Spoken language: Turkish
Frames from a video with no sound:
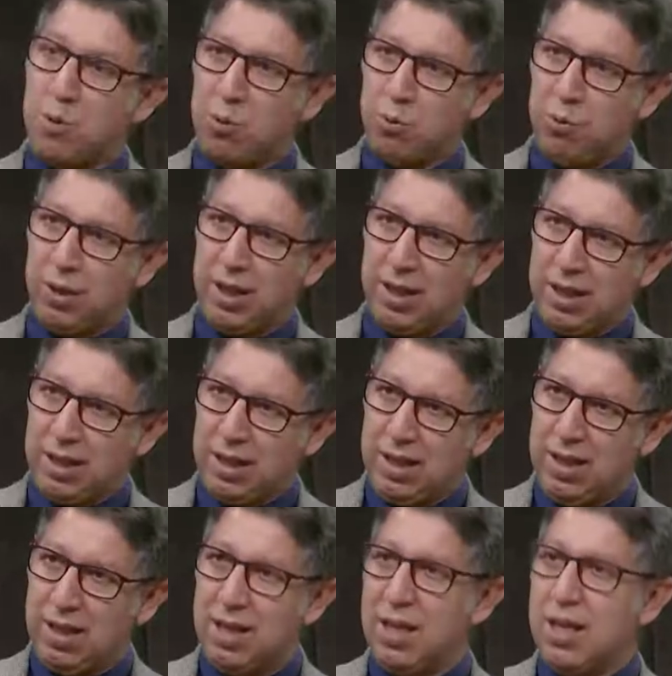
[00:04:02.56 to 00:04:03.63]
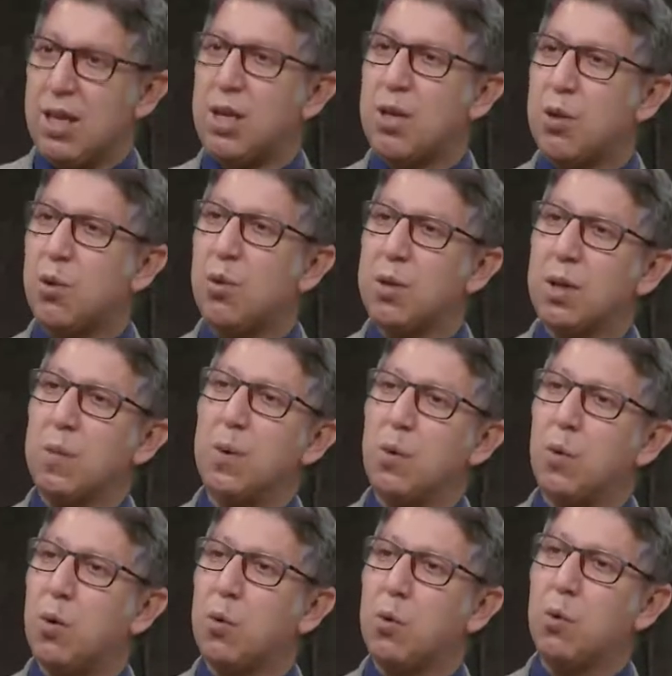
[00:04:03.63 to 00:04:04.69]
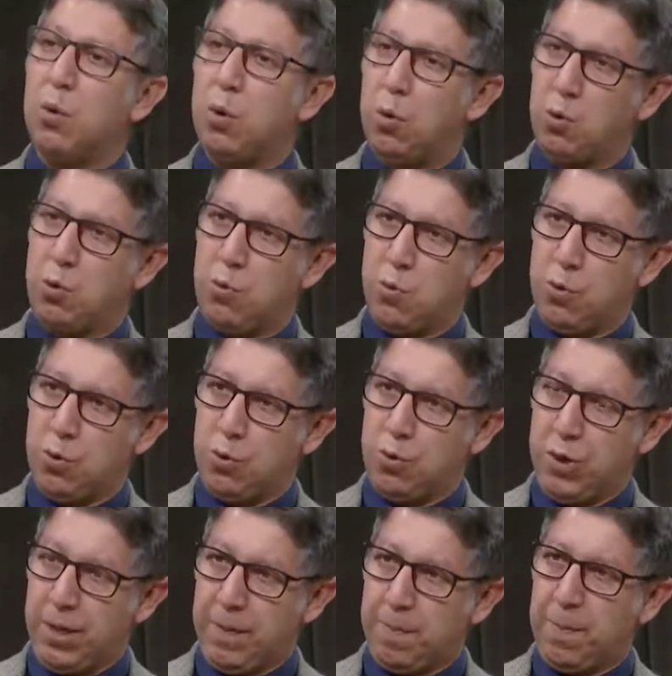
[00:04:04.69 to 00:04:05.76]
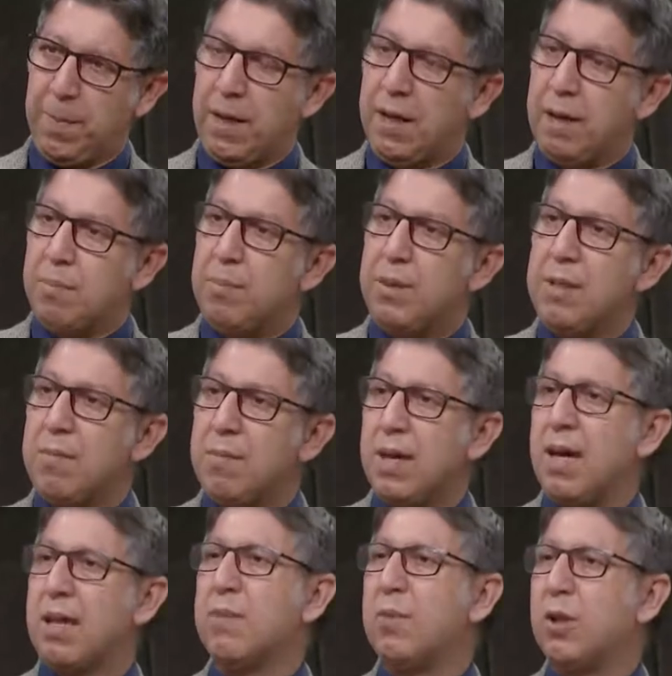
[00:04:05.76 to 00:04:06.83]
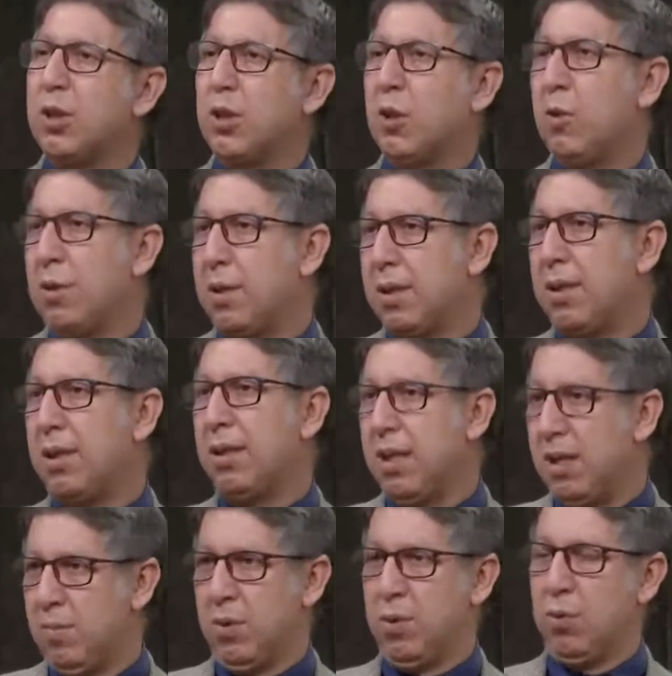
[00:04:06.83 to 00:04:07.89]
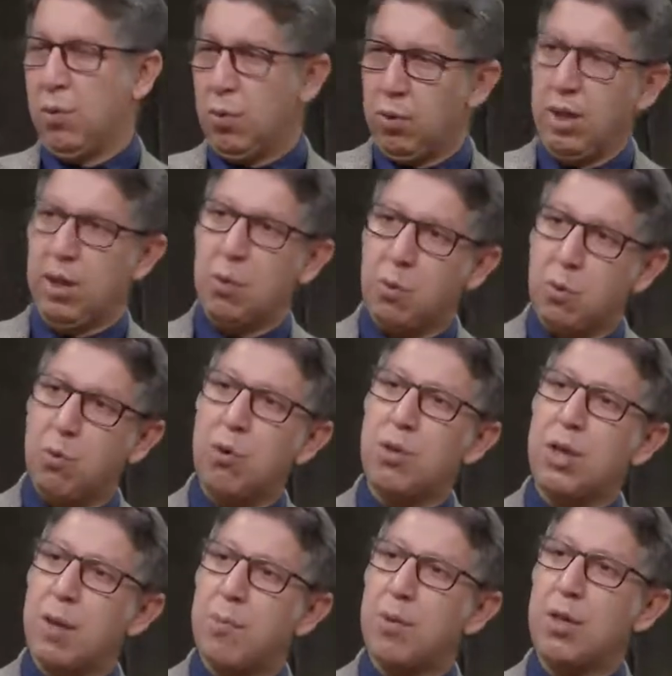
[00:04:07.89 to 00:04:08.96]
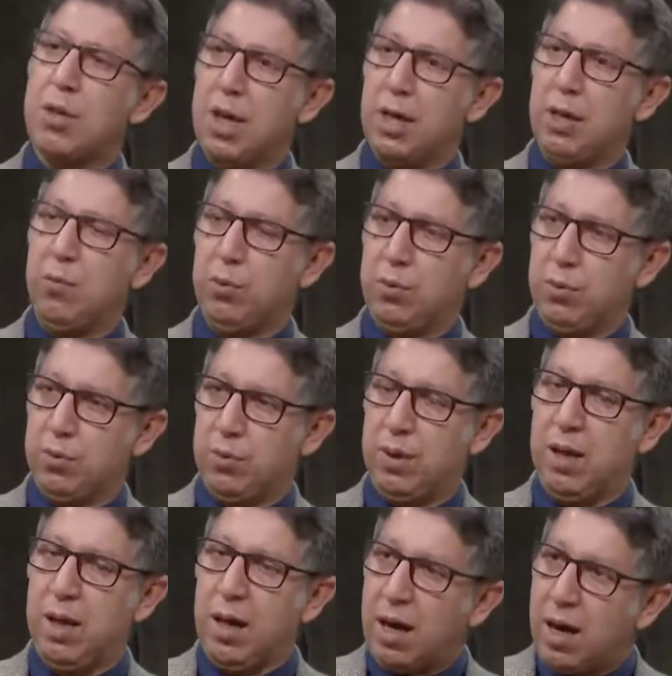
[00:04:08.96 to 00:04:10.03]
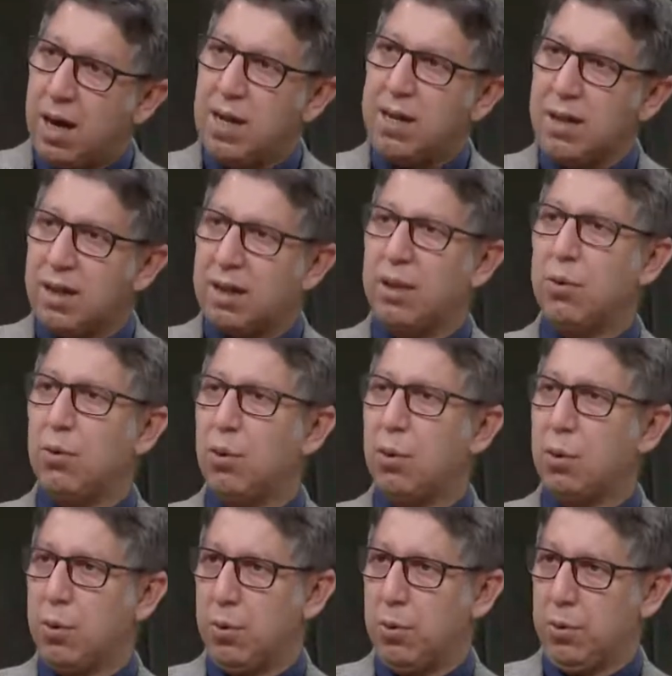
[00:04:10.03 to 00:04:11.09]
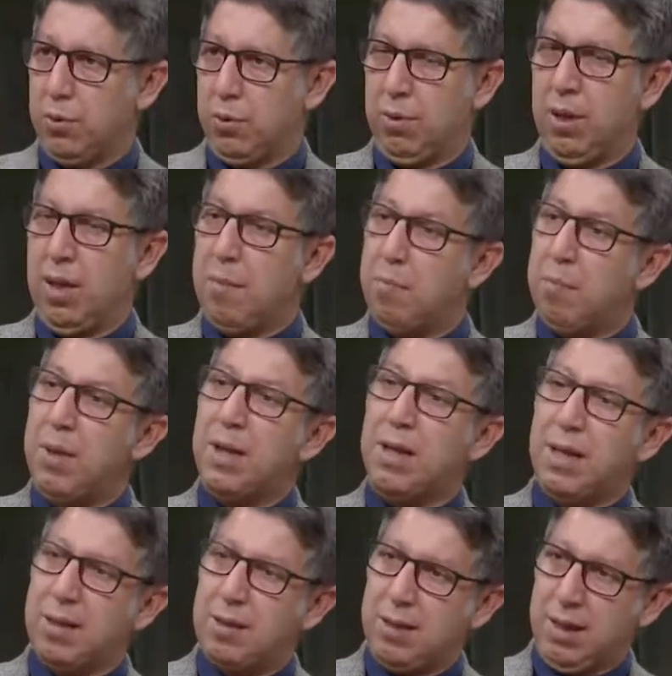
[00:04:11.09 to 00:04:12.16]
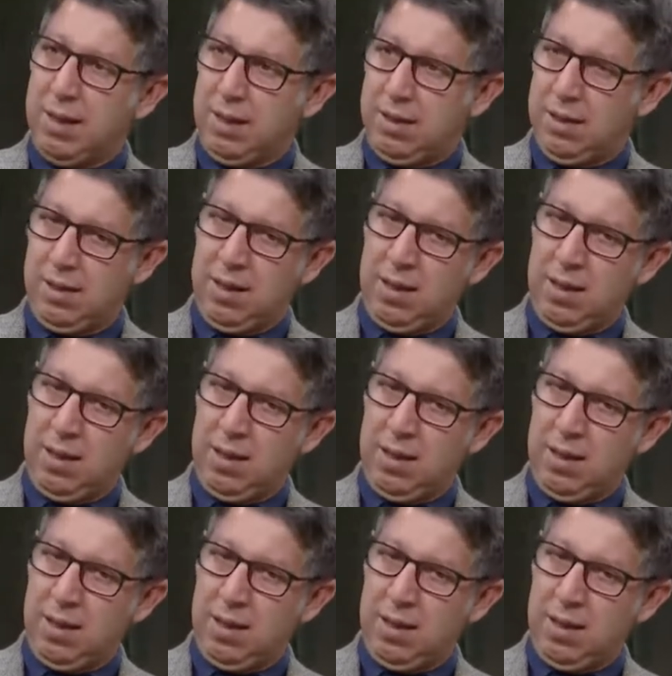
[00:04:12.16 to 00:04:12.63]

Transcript: konuyla ilgili işte o zaman olgunluğu oluşmuş olacak. Bizim yazma atölyesi dediğimiz olayın sonuçlanma şekli budur. Hangi alanda olursa olsun bir kez değil,